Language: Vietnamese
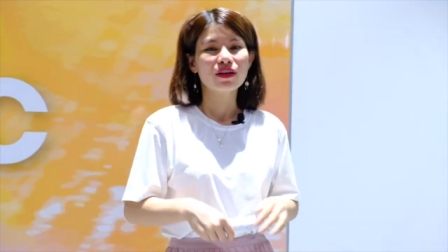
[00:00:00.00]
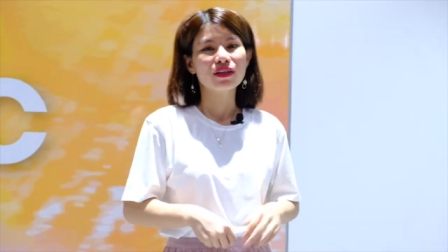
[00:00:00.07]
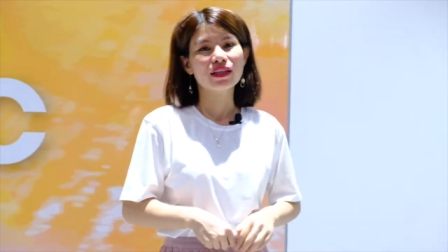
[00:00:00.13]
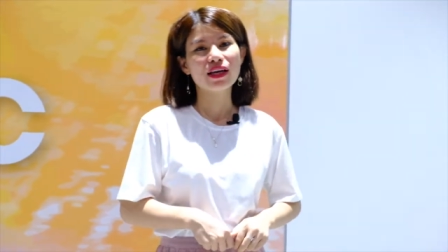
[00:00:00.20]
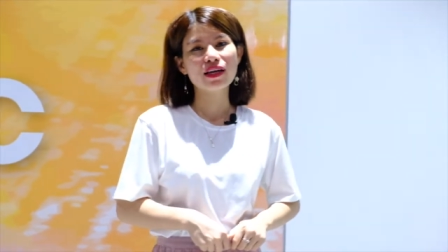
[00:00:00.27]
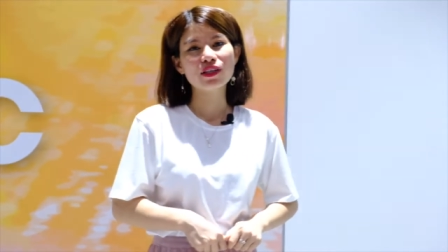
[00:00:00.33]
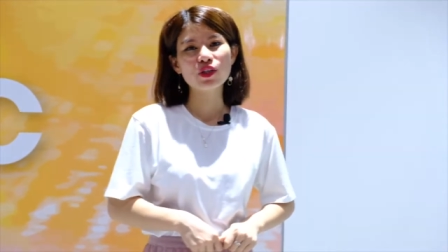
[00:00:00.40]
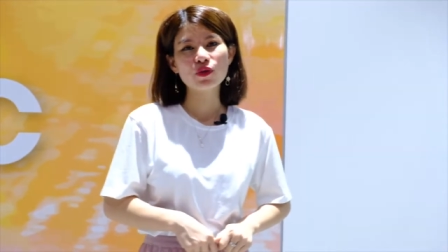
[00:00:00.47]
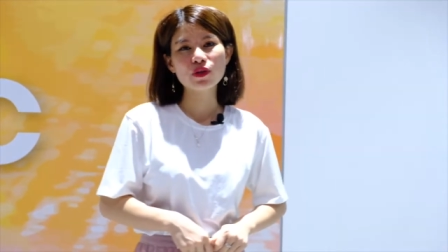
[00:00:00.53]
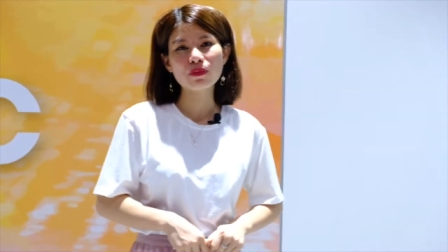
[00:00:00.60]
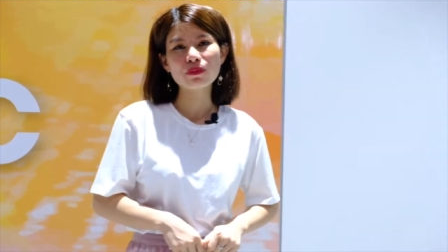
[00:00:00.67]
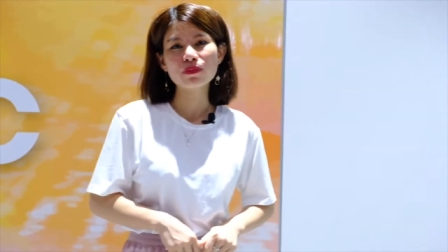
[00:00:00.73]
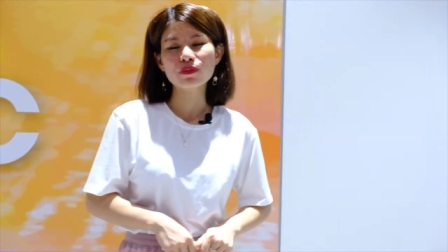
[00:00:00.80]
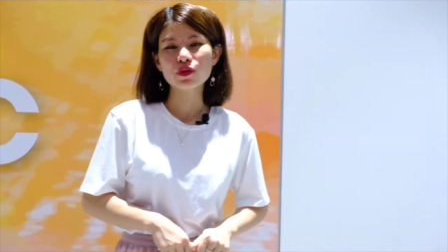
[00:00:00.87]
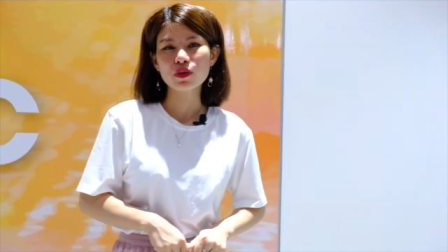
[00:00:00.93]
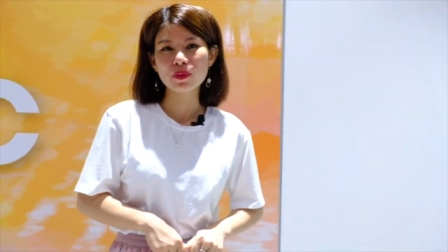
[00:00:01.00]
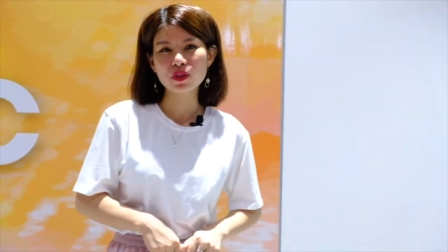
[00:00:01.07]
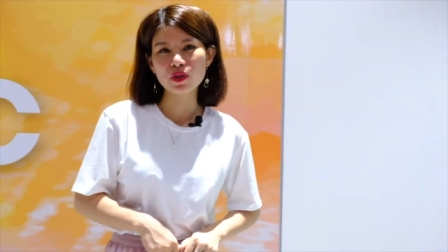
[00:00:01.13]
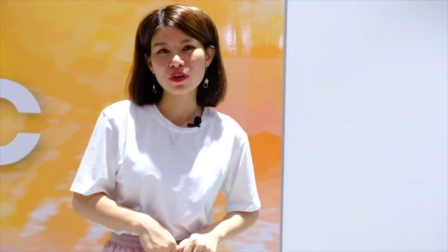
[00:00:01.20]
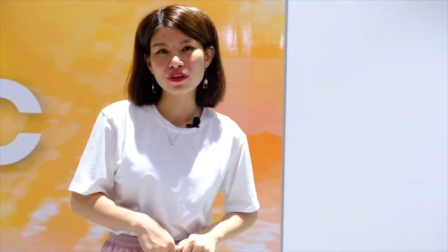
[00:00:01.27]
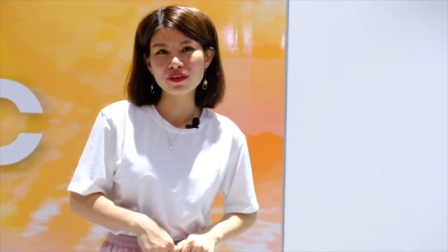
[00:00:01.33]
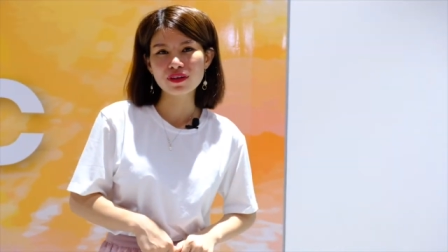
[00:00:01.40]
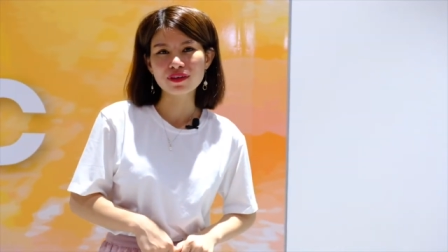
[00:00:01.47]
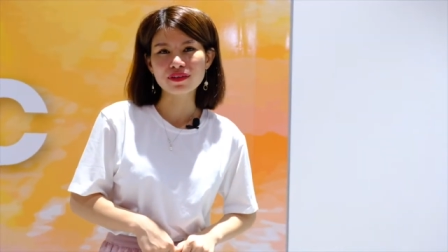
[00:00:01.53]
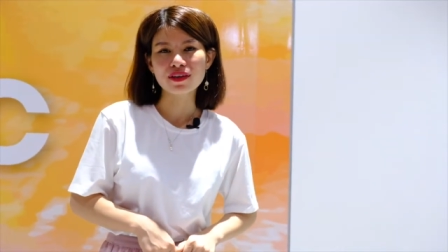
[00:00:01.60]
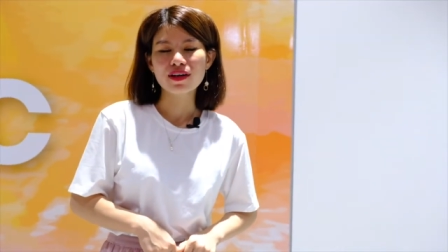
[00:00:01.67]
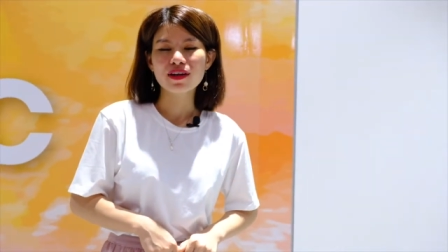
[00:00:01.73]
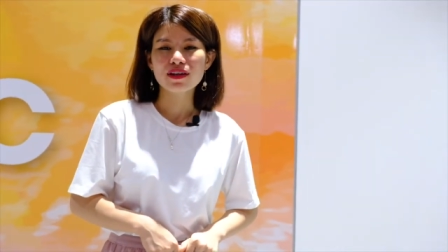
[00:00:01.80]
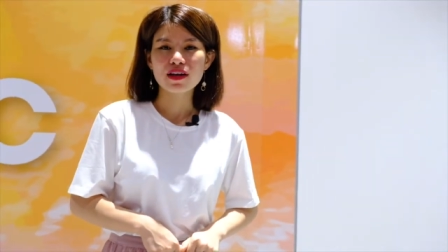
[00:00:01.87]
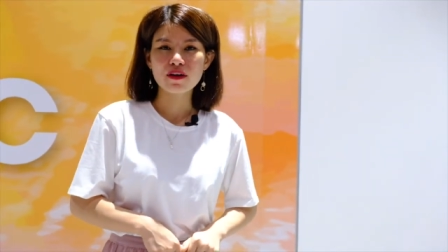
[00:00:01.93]
kênh YouTube Tomato Hường
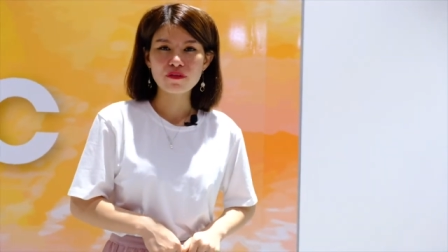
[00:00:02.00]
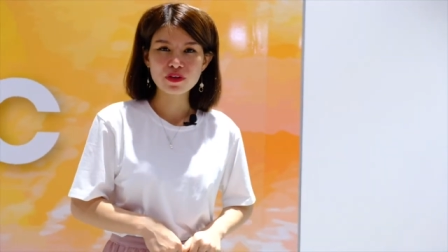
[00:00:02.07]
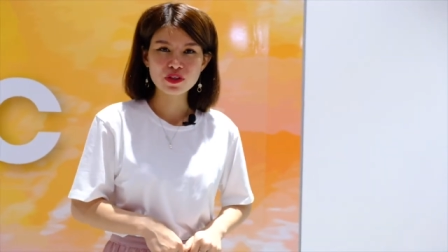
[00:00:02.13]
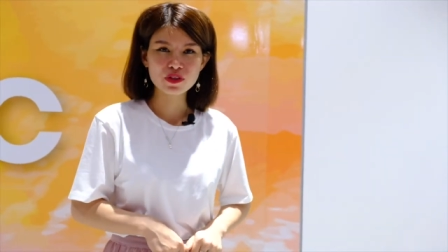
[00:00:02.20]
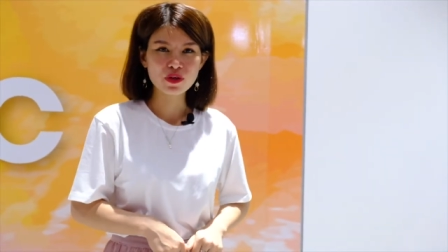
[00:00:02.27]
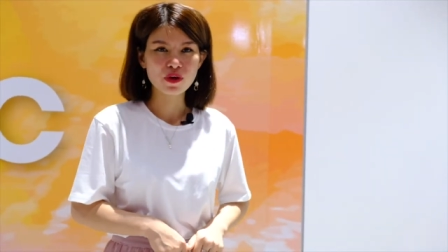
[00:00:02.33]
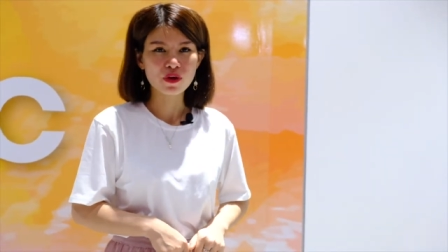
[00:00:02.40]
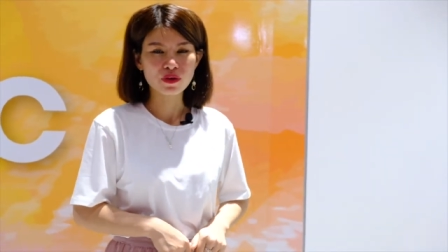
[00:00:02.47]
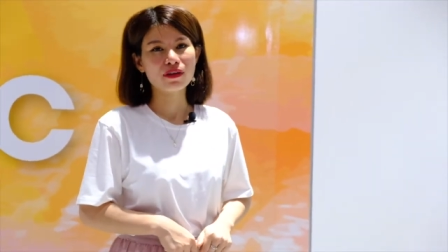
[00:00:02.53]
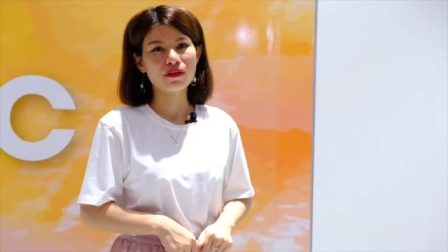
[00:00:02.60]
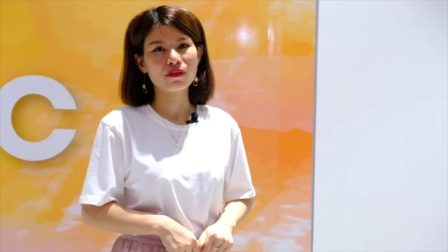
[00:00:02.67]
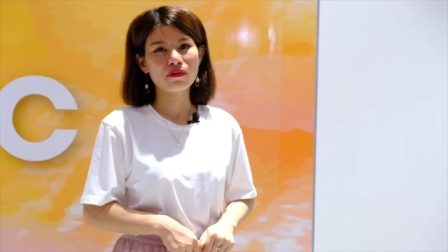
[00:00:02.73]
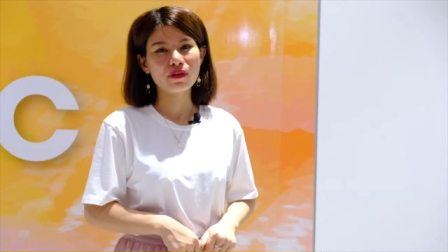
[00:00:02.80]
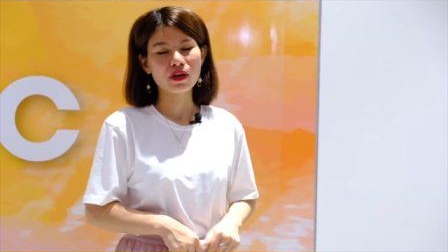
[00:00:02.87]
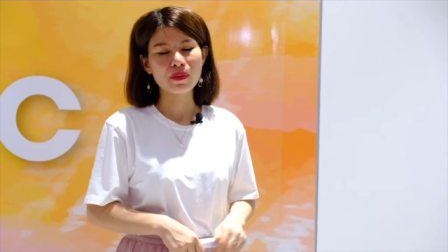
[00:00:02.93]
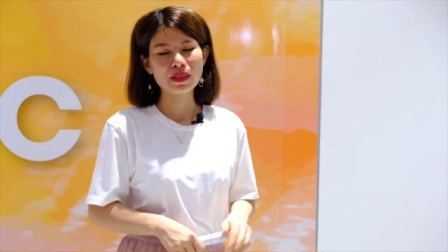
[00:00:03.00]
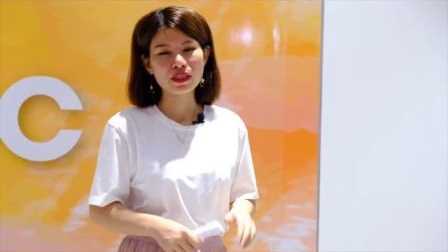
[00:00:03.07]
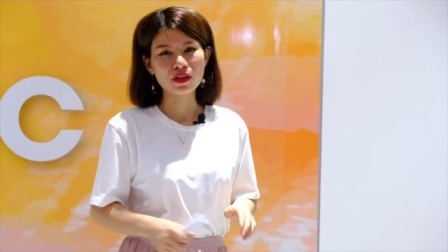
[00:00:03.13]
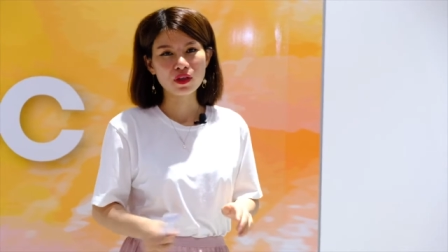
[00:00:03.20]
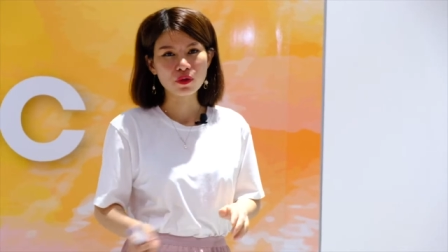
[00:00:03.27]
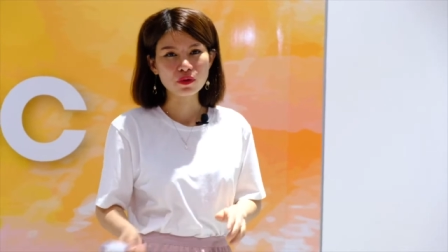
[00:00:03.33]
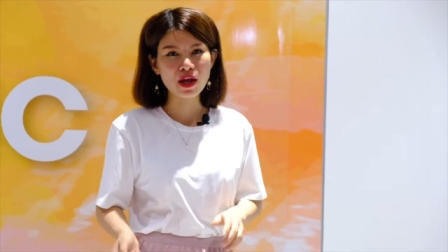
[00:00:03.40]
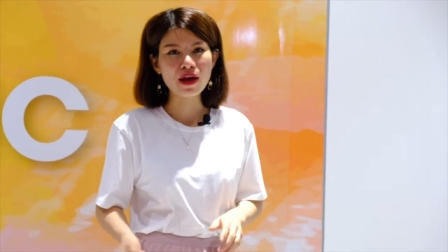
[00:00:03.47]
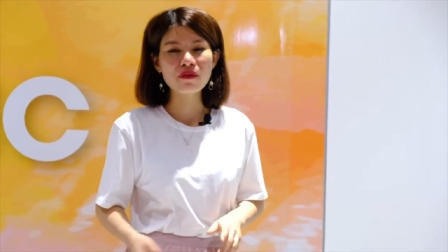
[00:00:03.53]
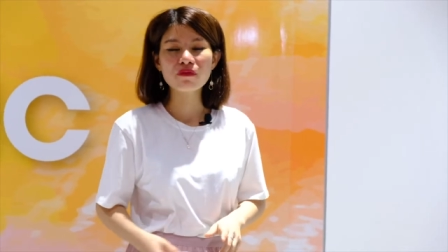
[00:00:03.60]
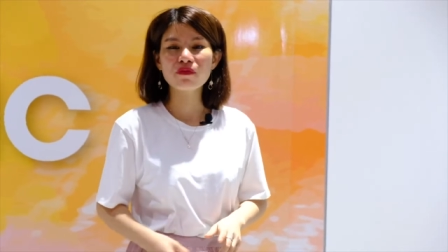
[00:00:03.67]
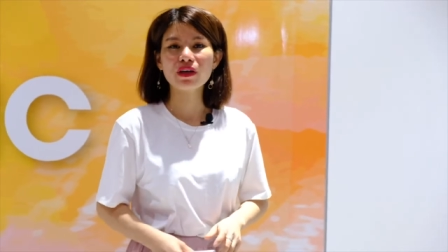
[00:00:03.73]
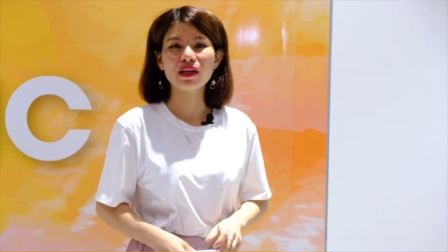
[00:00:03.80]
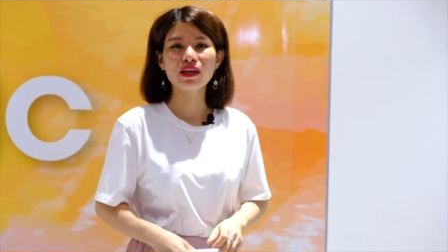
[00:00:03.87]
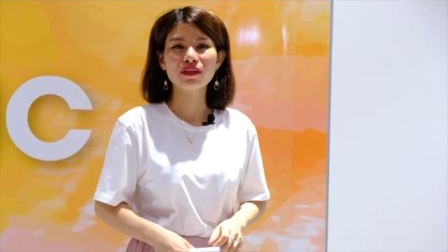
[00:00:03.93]
Official và các bạn sẽ hiểu thêm
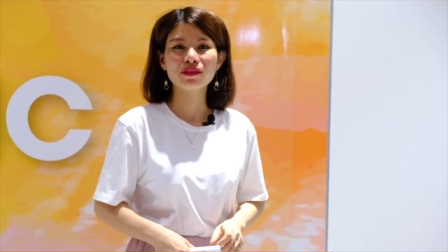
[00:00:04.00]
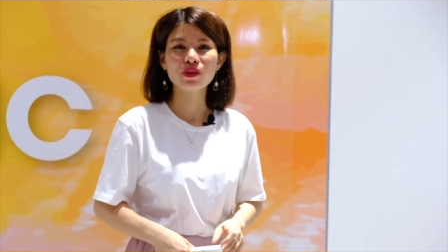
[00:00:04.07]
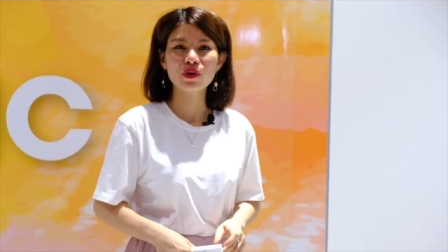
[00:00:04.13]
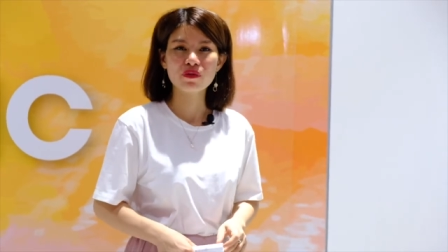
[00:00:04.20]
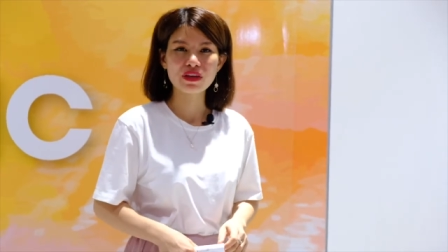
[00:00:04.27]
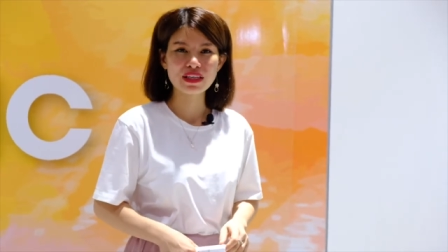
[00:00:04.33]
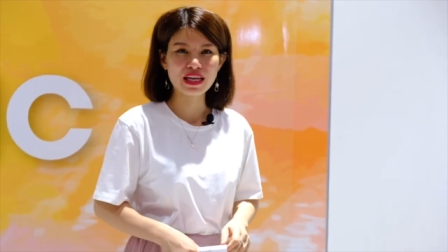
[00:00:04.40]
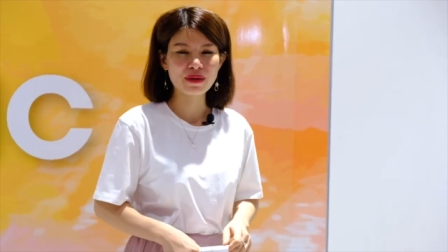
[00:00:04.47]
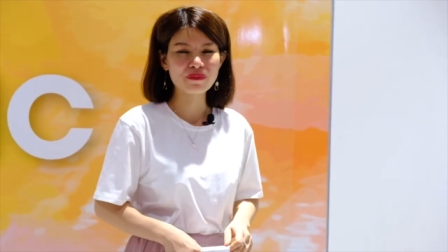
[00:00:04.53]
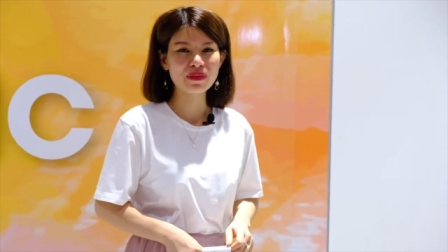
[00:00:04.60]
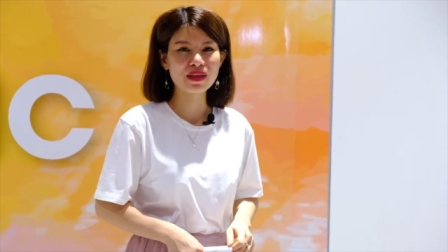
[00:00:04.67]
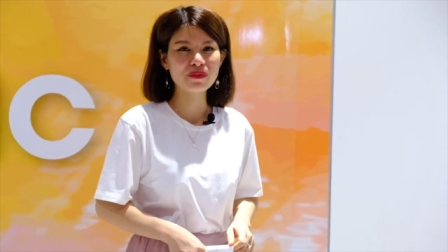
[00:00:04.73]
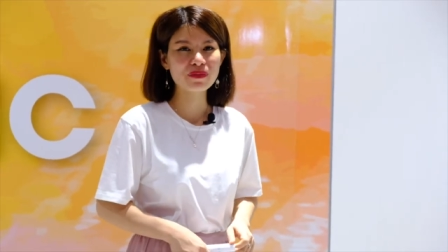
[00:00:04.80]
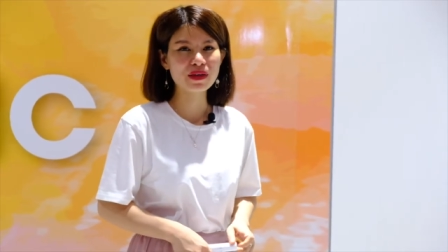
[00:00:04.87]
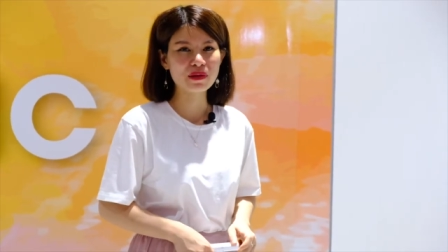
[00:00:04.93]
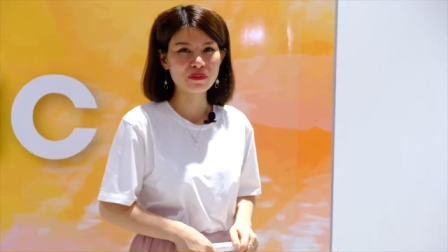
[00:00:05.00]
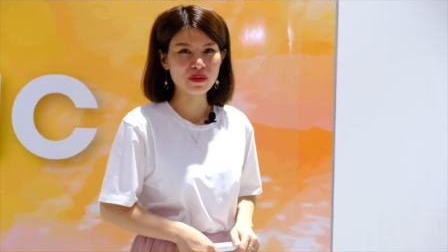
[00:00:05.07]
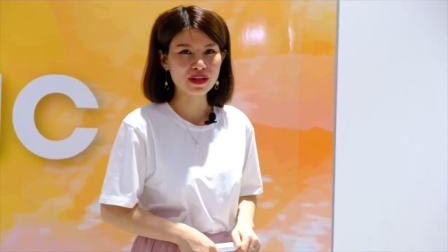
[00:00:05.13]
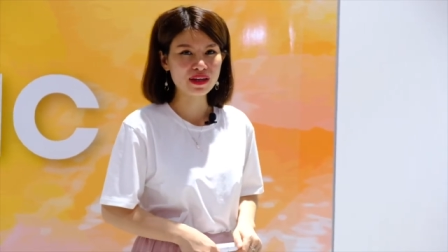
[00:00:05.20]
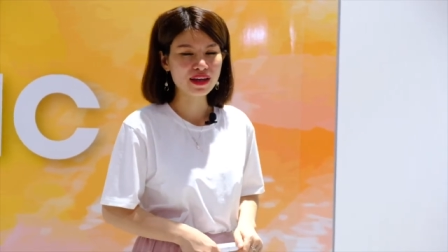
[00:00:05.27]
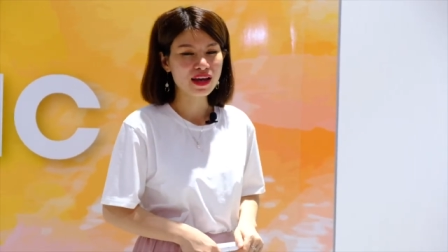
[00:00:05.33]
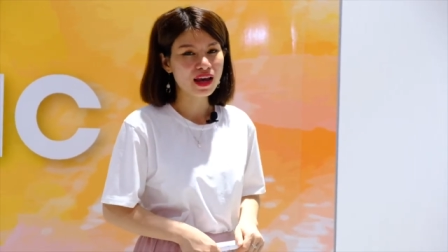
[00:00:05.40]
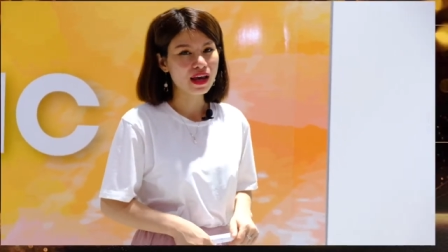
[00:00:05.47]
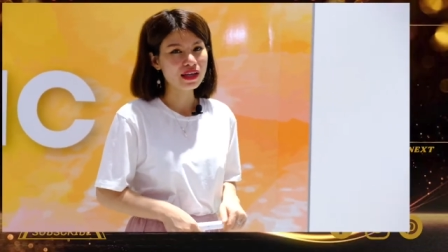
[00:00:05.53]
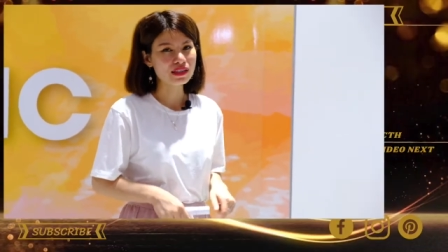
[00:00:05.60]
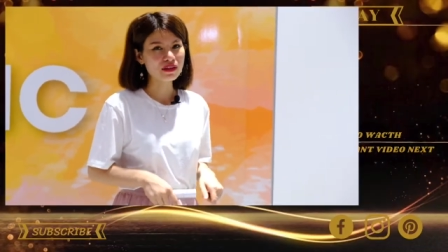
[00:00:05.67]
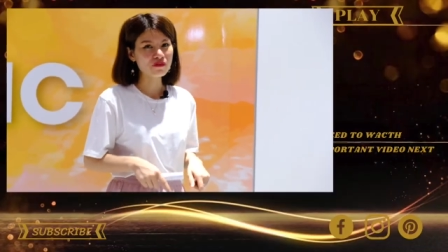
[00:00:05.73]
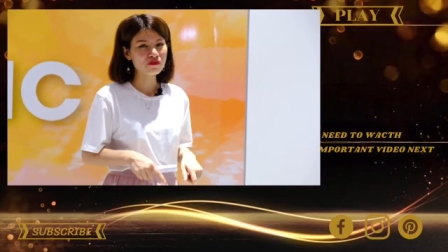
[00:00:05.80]
về cách người Việt Nam kiếm tiền Mỹ. Hãy xem